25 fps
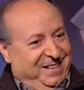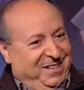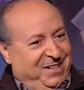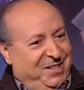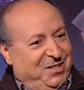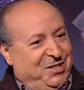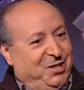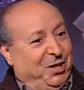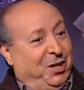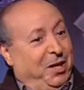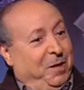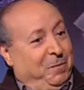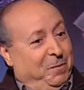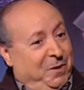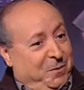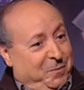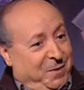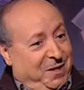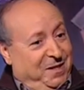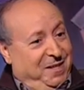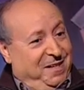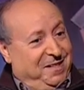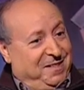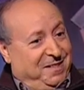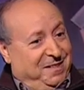Sheikh Ibn
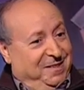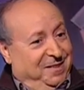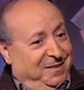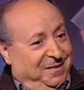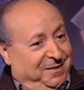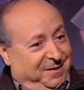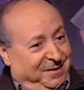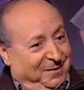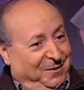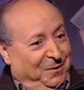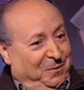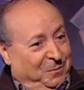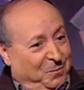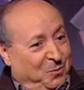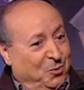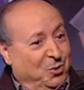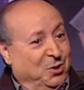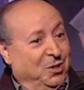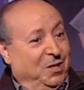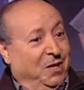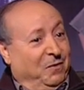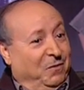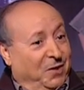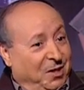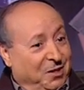Badisk,
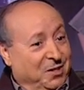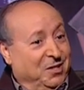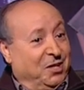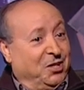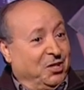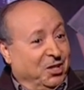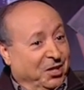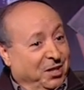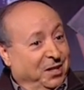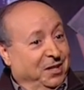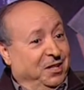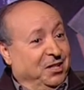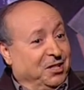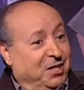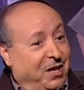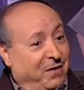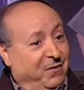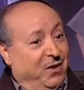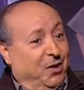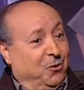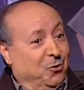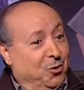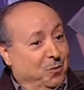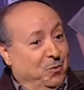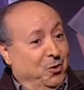puisqu'il y avait les Algériens déjà
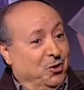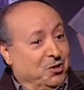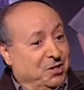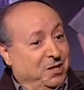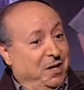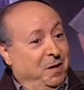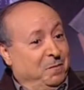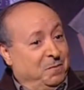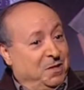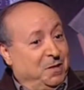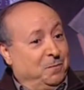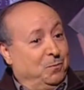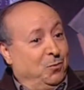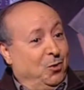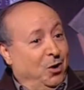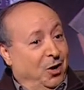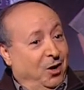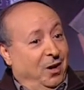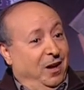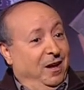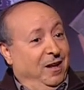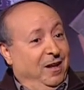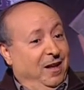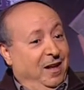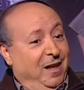avaient commencé un petit peu
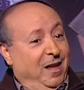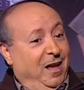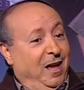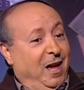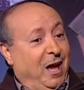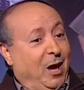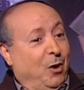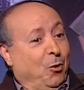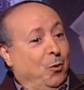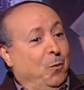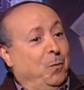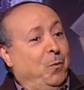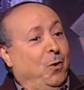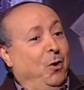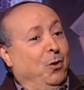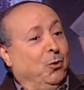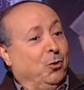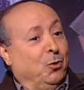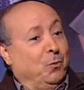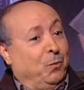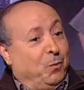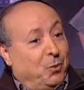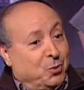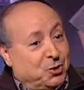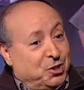à,
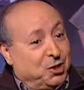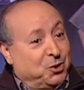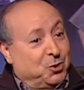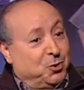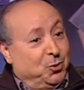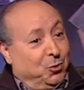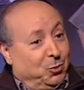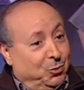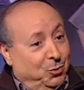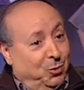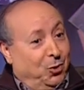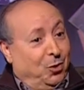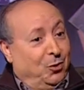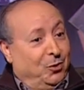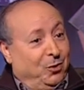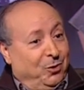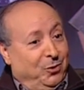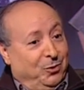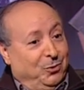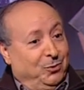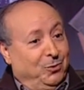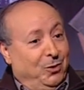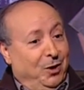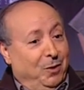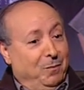reprendre possession de
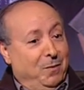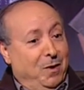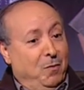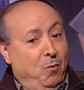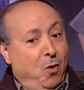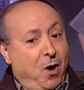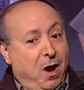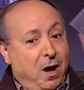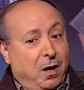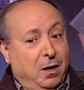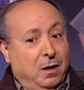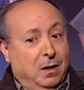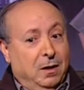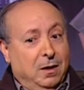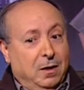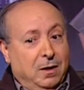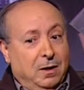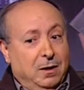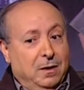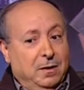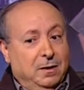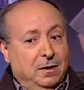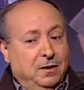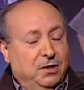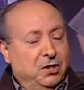leur, mémoire,
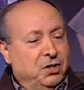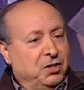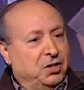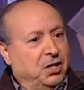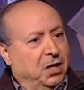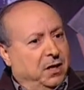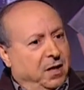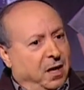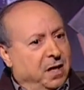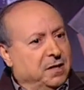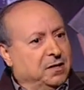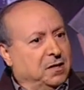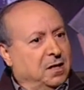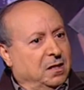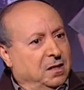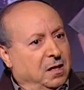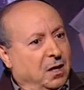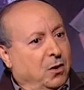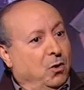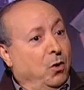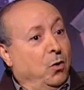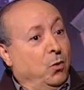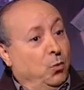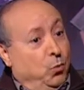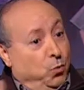j'allais à cette
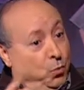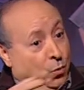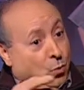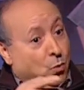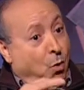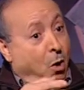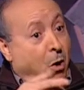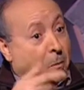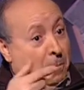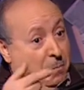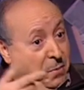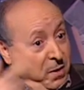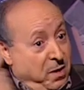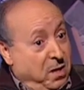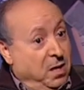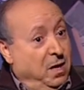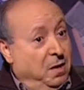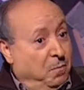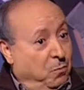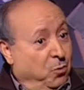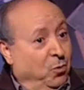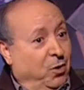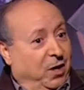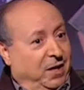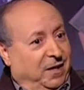école où on
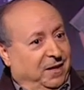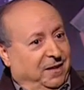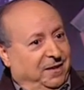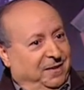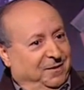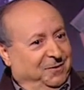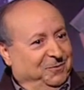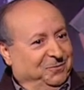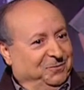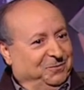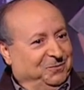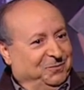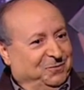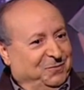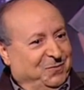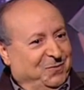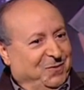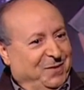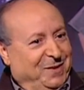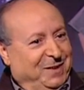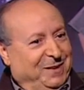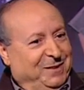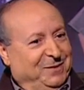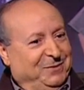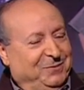payait pour aller. Mmh,
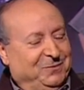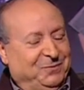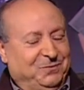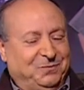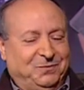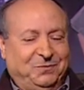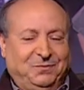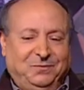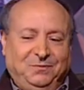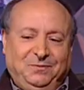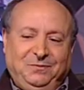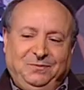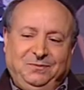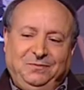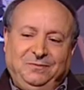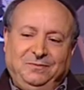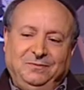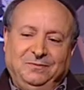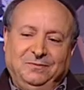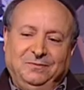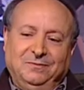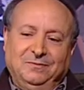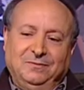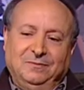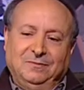mmh, mmh.
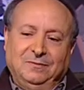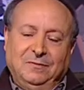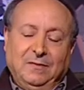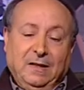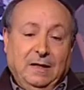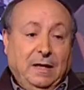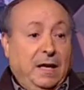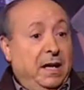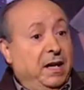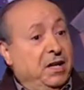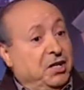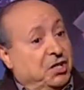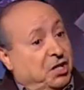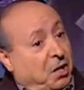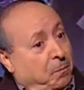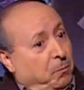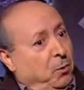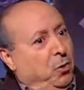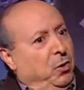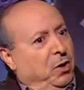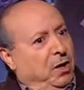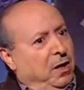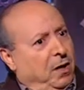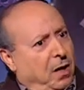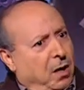Et
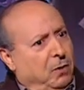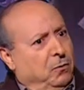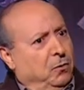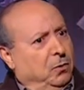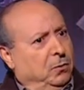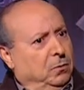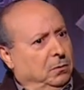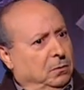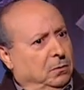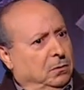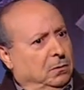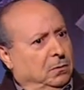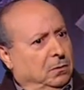j'apprenais là que